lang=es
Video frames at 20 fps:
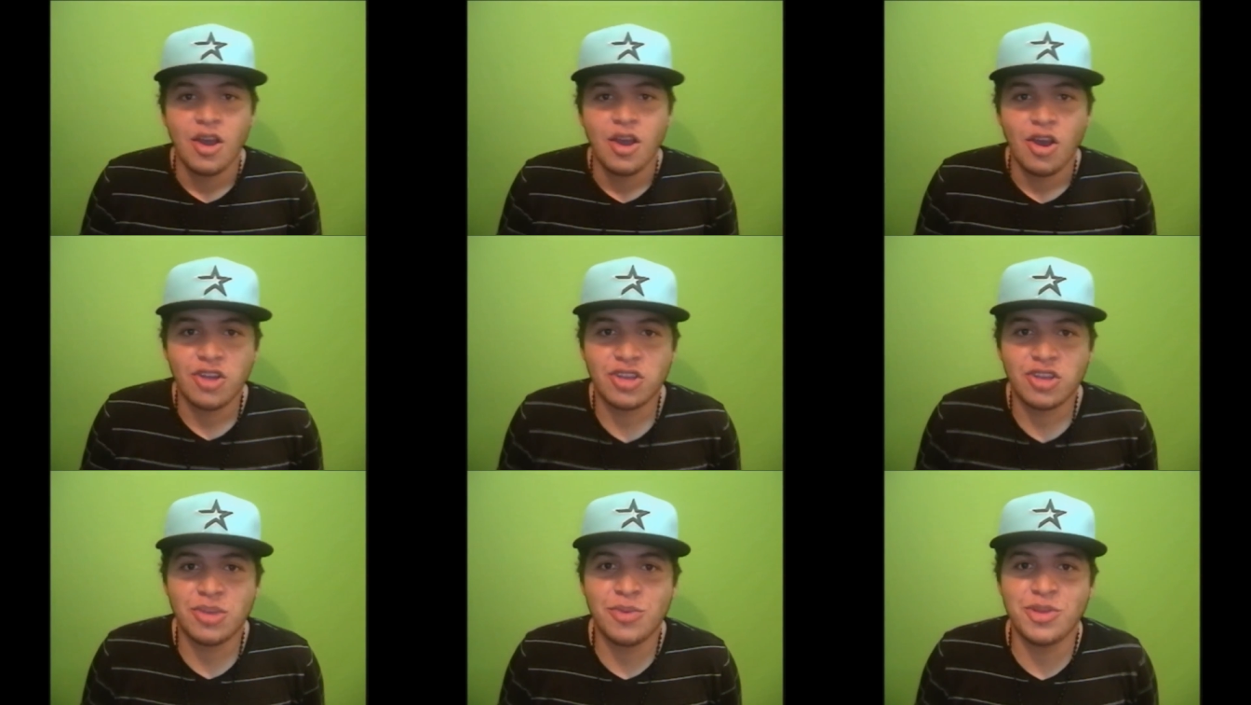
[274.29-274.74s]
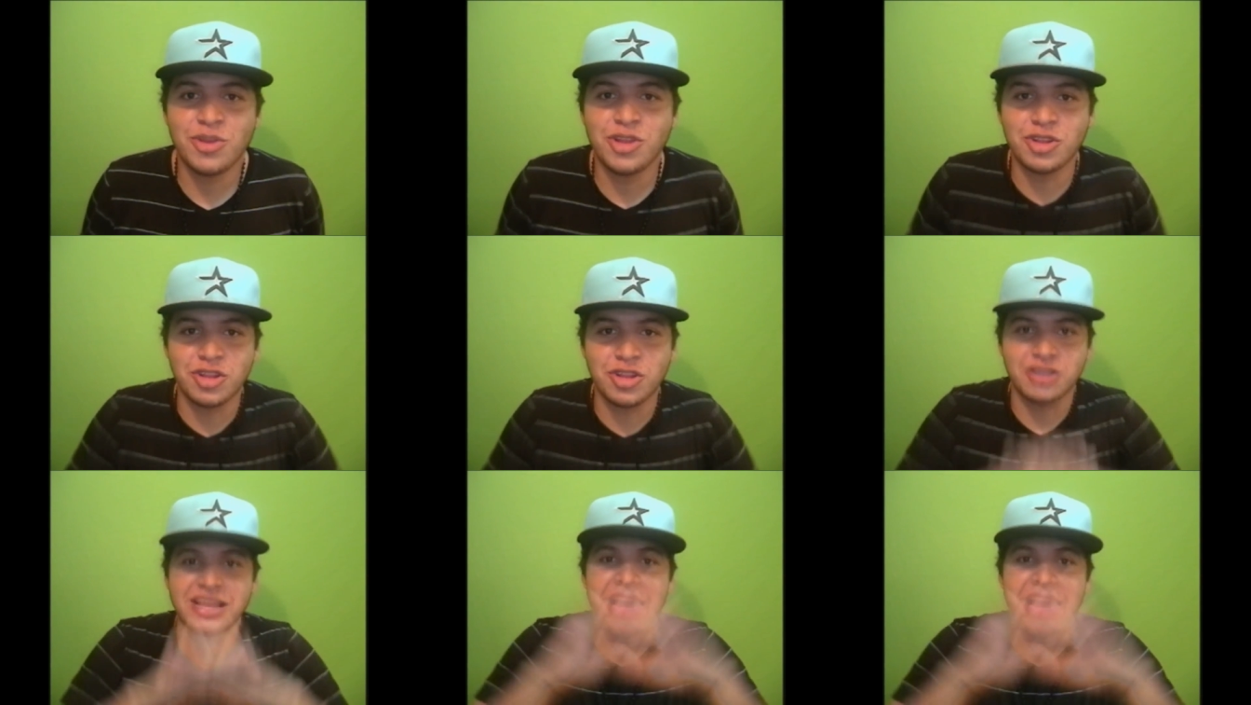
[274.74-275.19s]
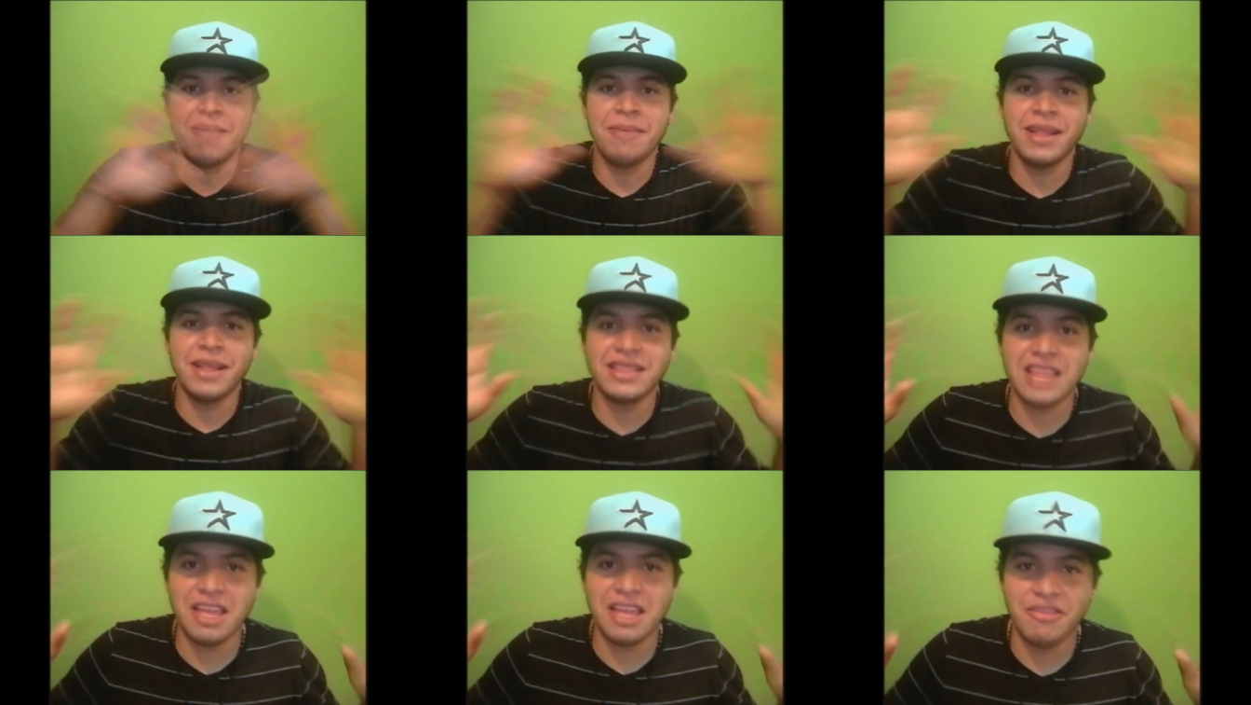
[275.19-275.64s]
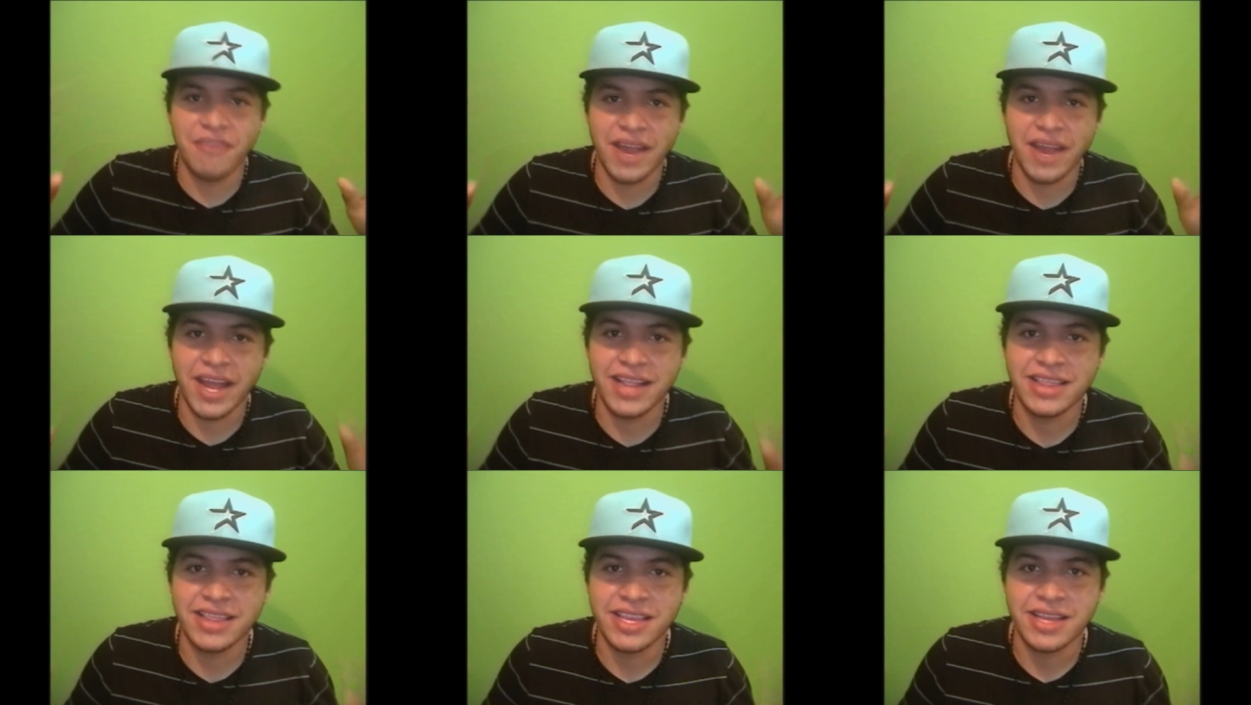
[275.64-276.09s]
Otro mundo totalmente
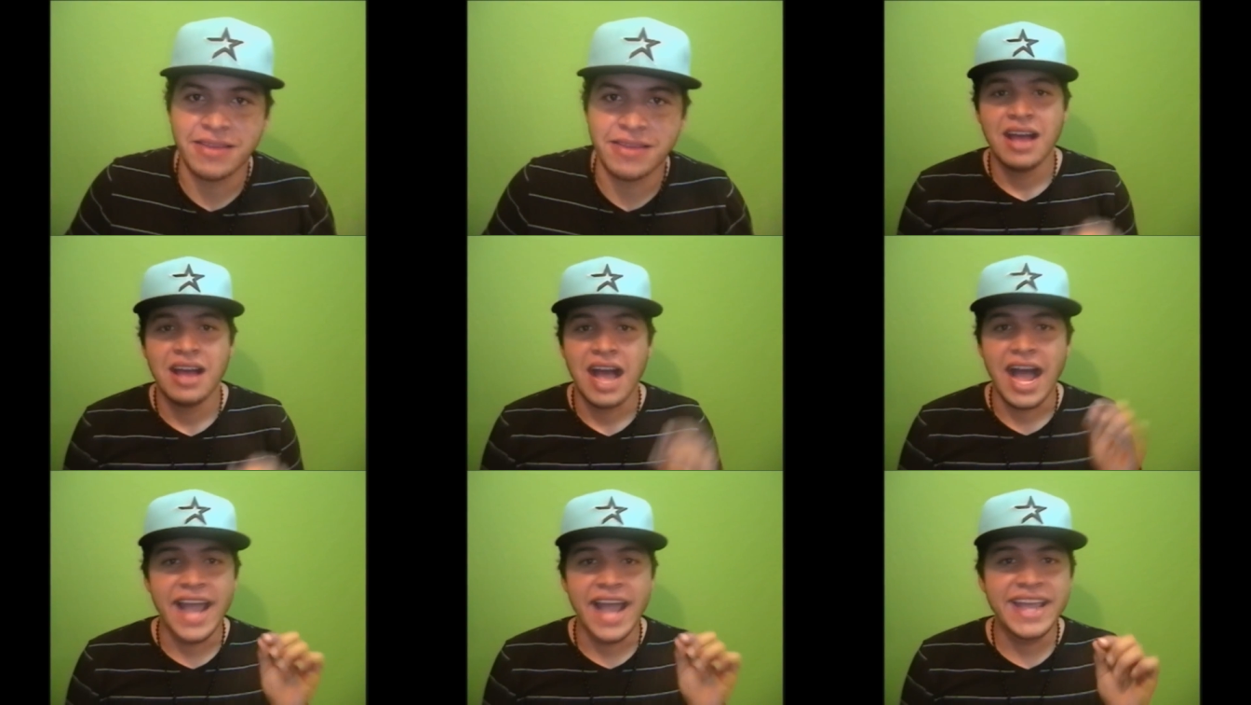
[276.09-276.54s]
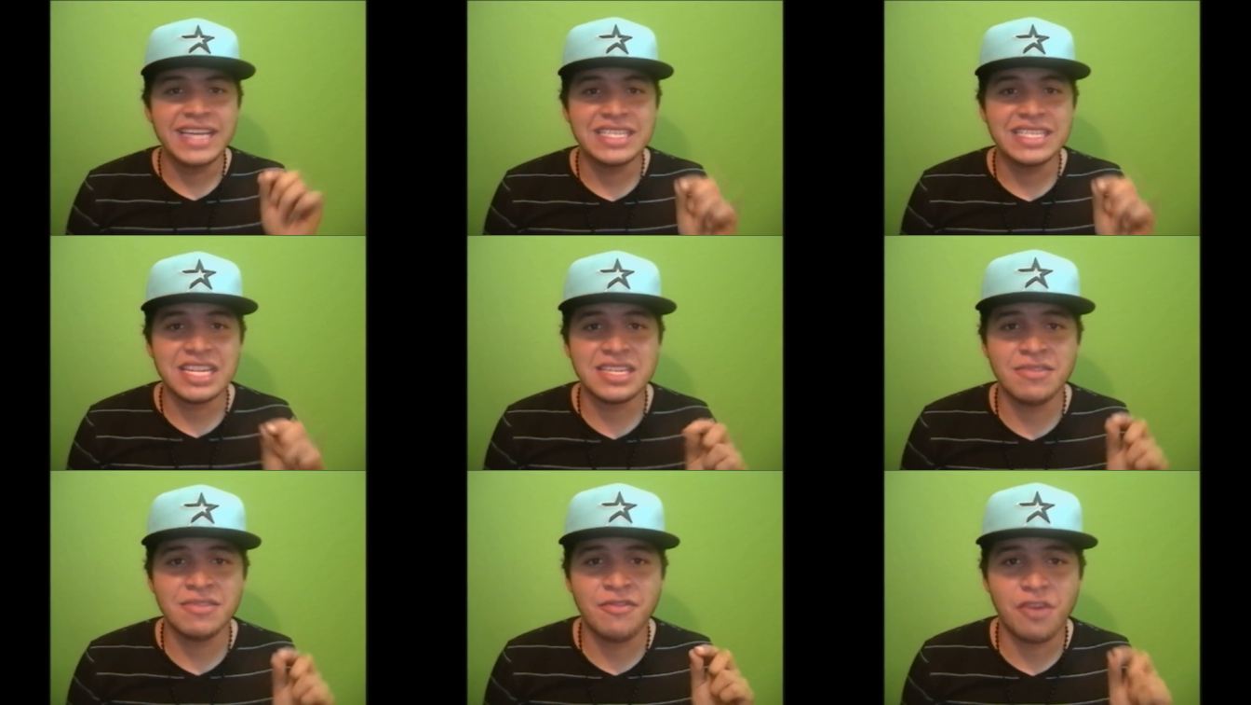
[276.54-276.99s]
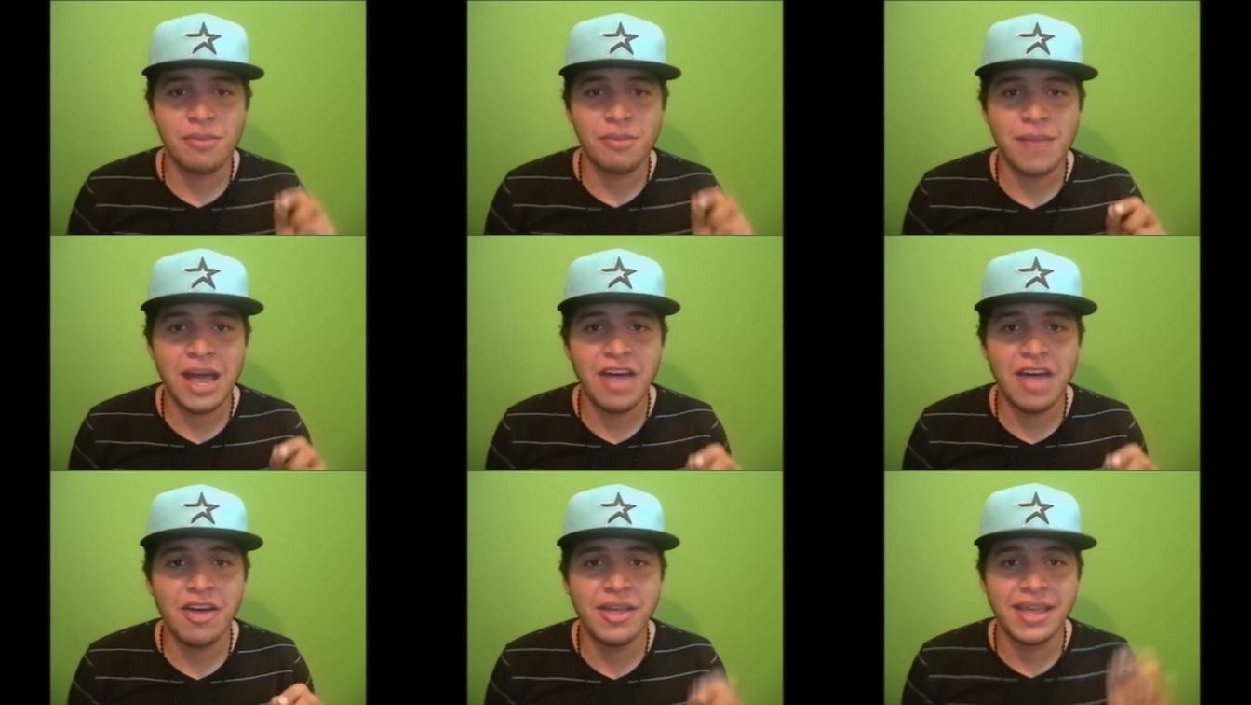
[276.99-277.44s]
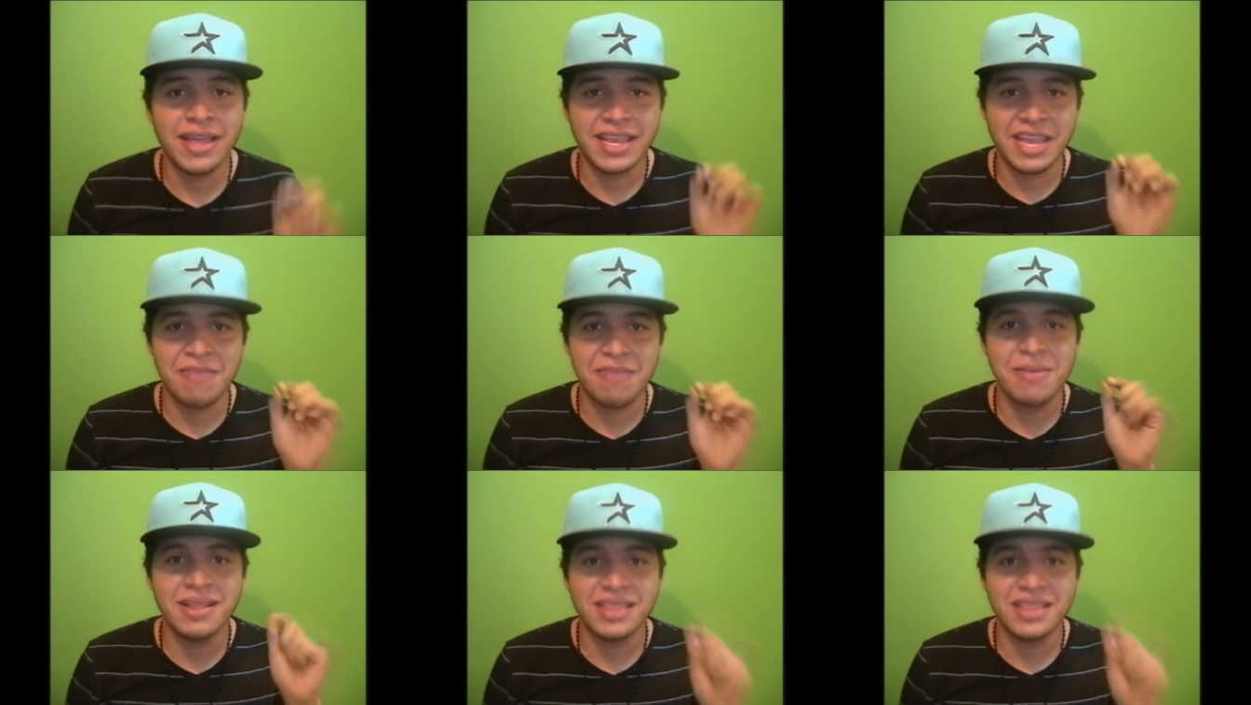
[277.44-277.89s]
diferente. Ahí estás informado de
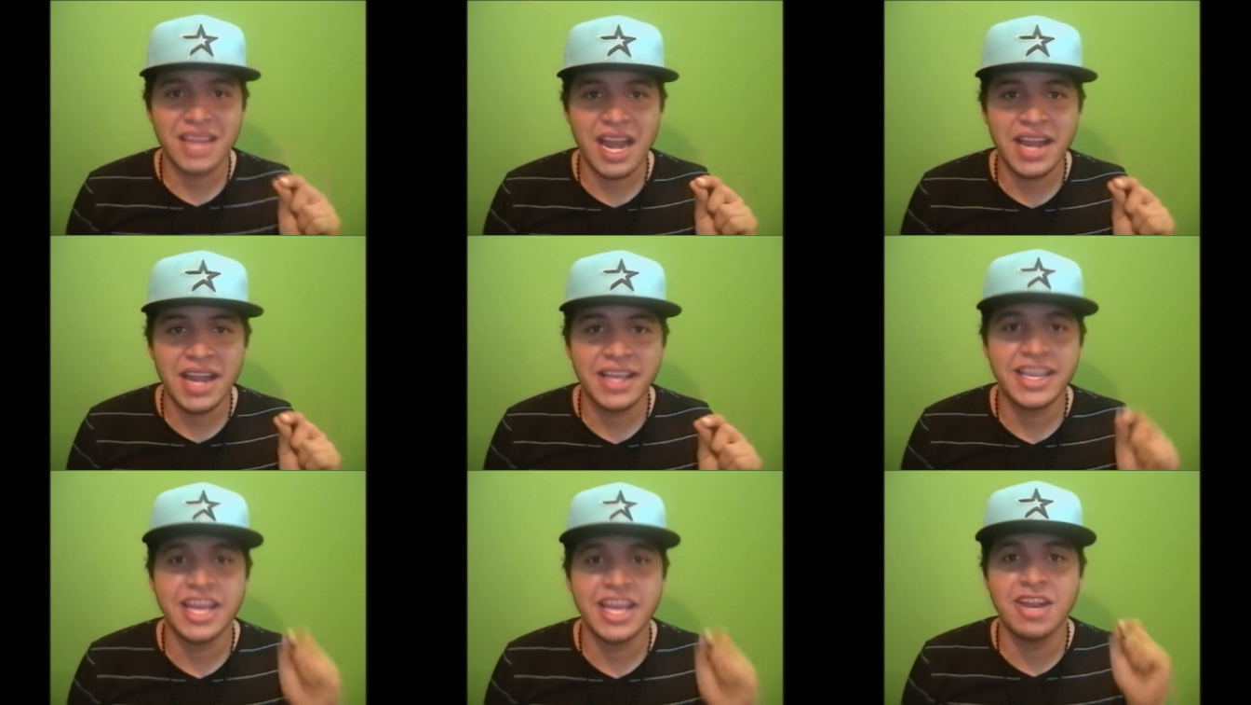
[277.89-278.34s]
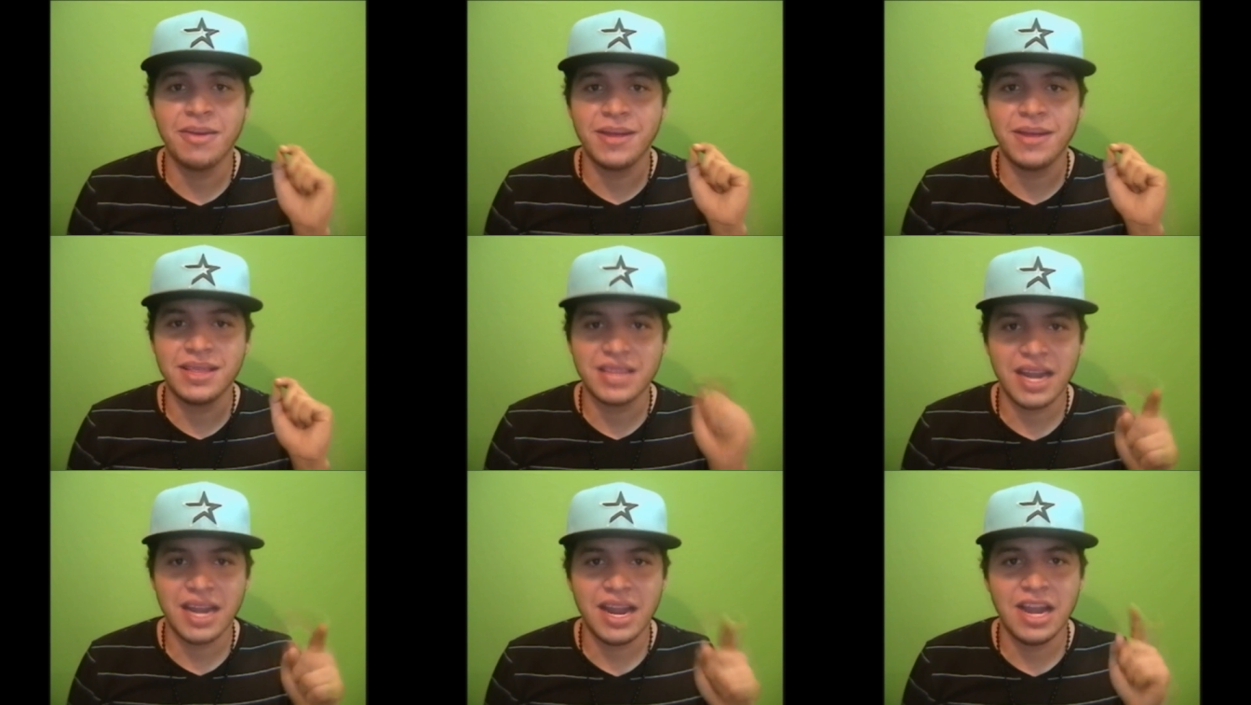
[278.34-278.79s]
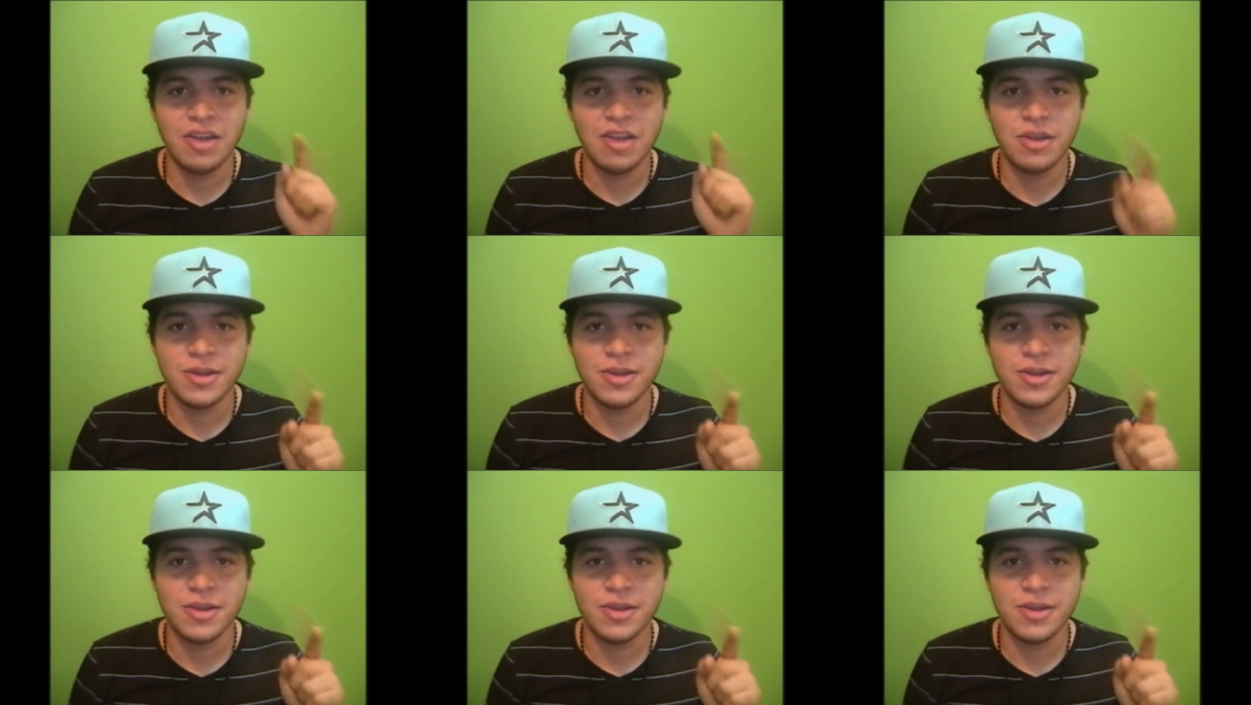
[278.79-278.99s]
quién va a entrar y quién no va a entrar a la